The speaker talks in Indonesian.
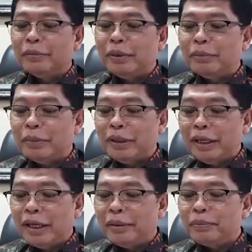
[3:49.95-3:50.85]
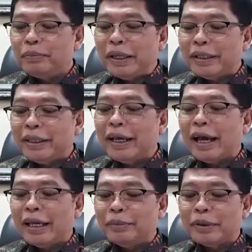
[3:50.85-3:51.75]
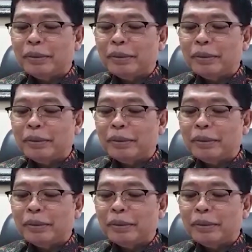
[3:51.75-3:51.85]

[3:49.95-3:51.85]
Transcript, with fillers: Pemilik PT Ayam